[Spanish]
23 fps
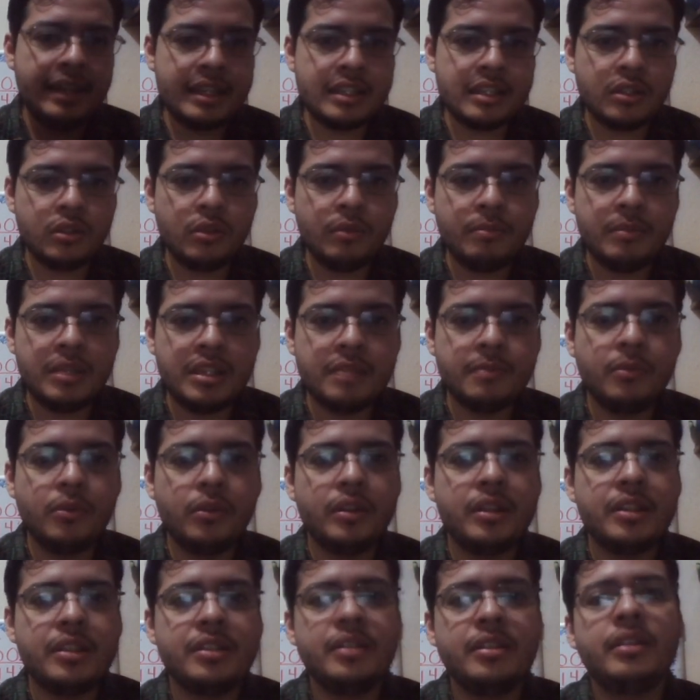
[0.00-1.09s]
es lo mismo
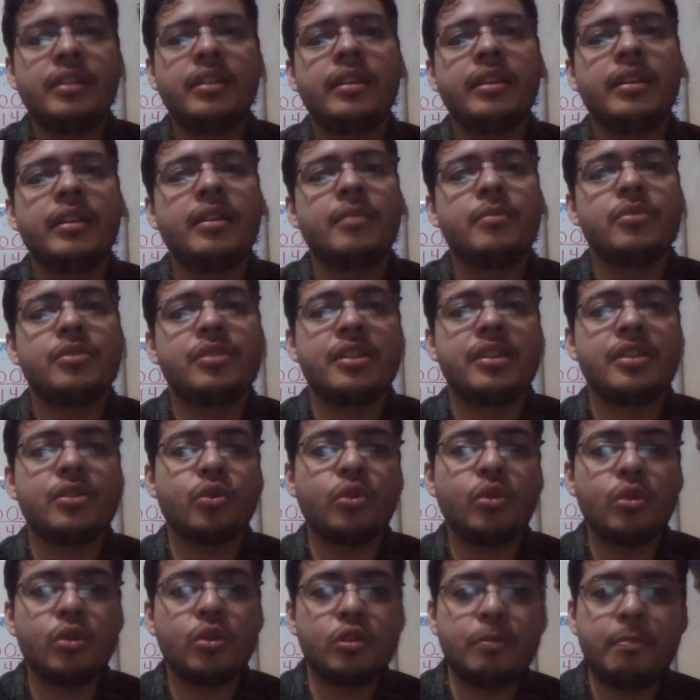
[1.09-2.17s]
que si dijéramos que
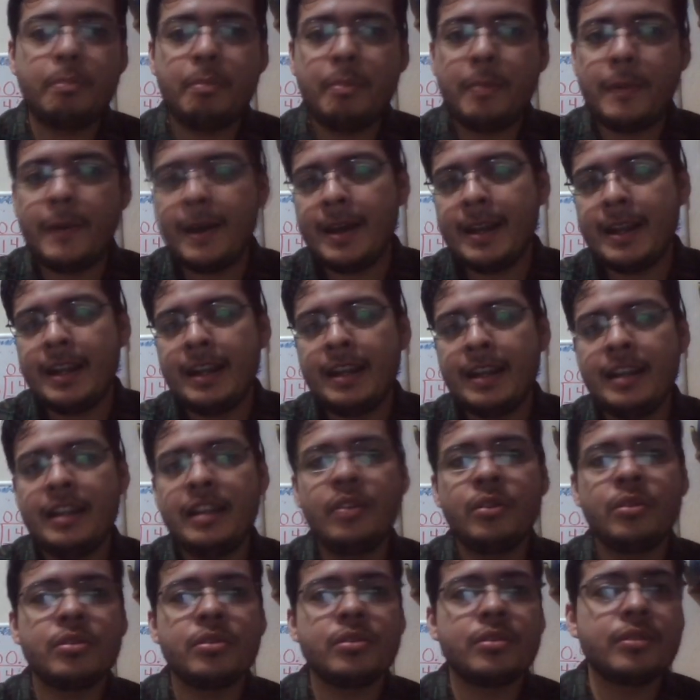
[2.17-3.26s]
son los
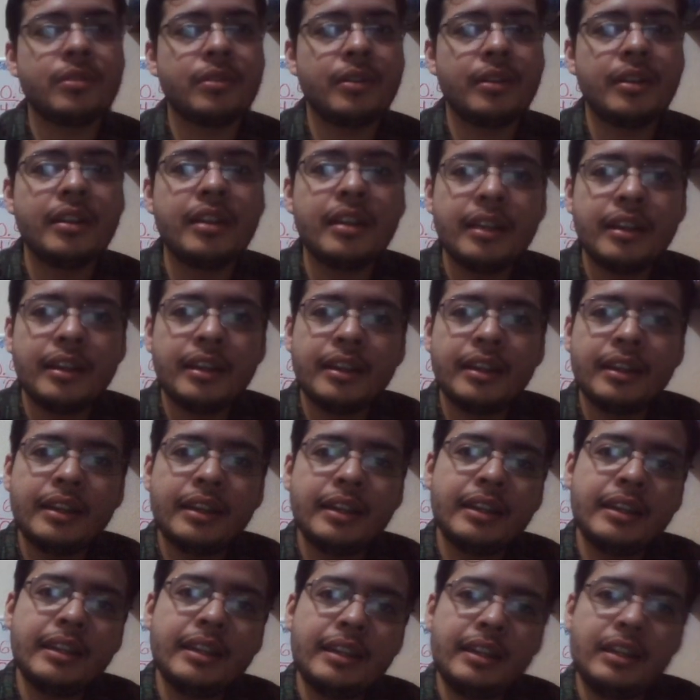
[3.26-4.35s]
paralelos.
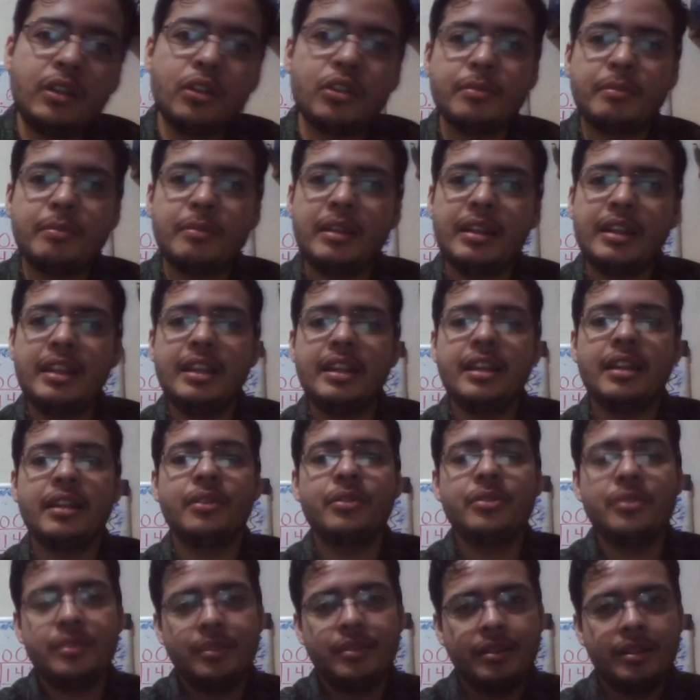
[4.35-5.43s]
Y los
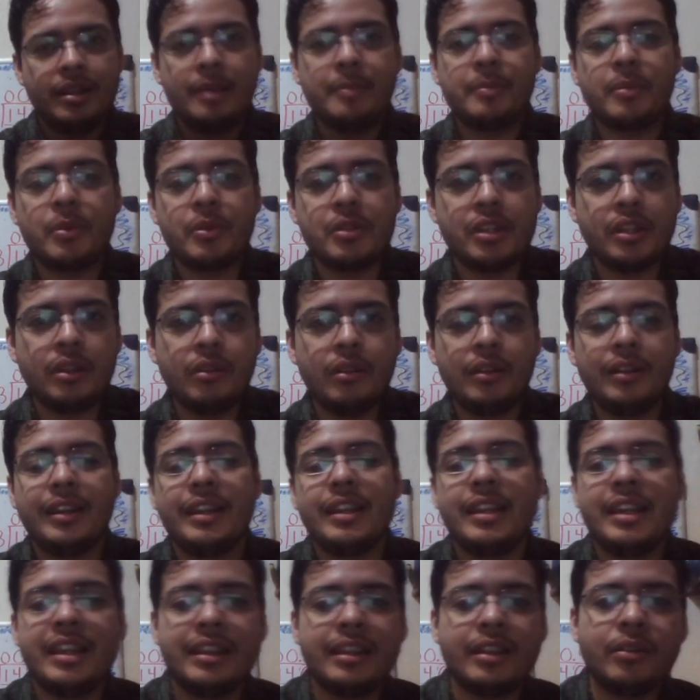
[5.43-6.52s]
meridianos, aprovechando que
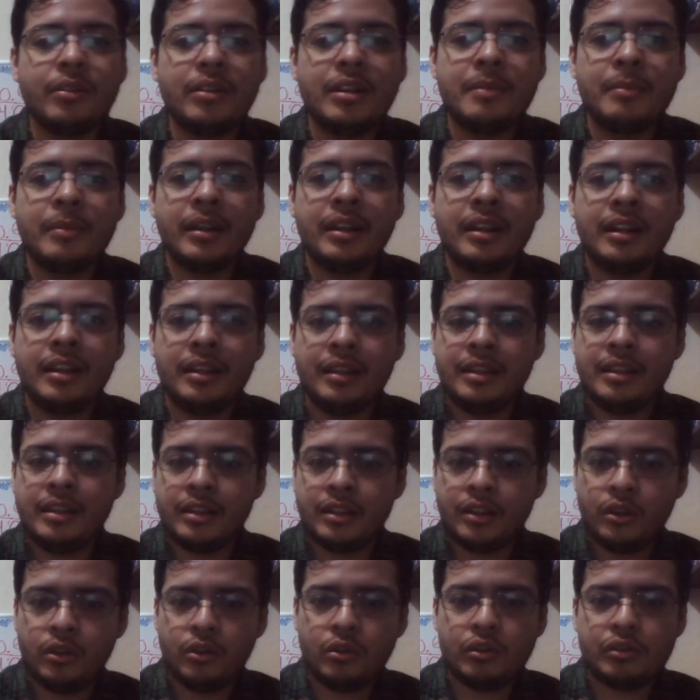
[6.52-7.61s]
ya tengo la imagen aquí,
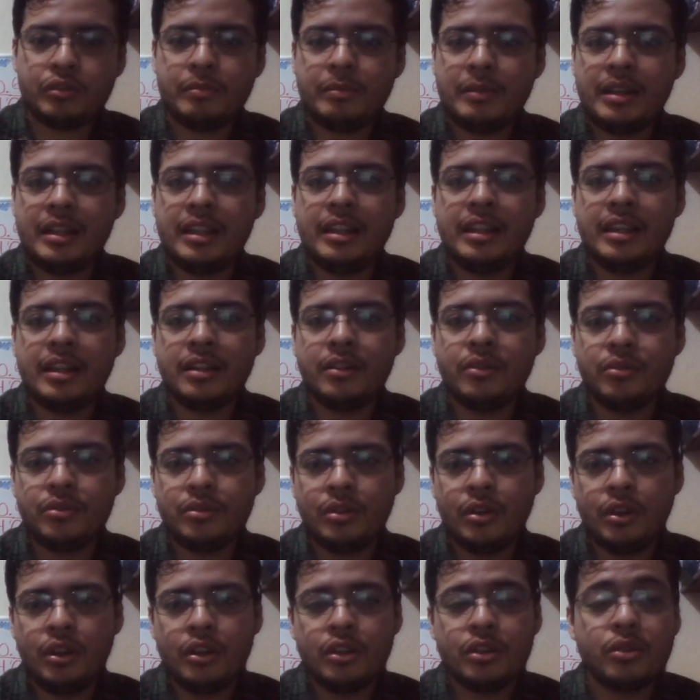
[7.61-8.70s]
los meridianos
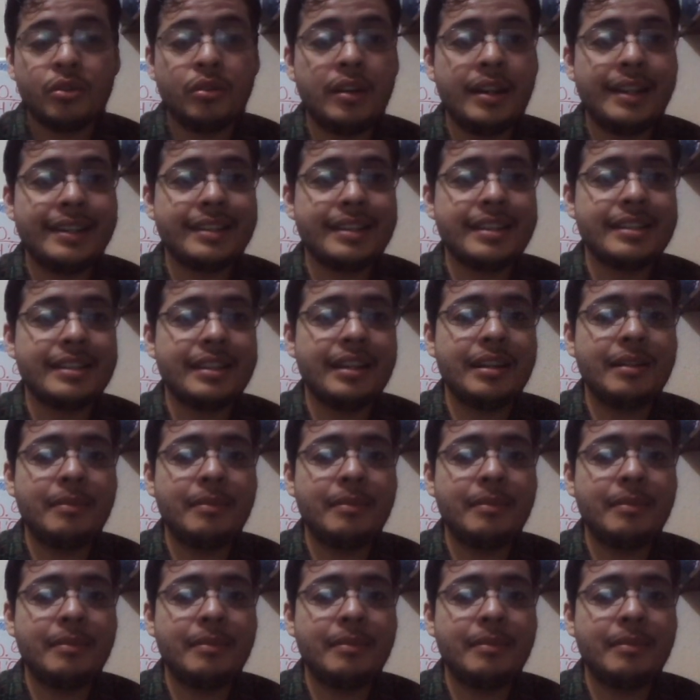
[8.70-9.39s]
son las que están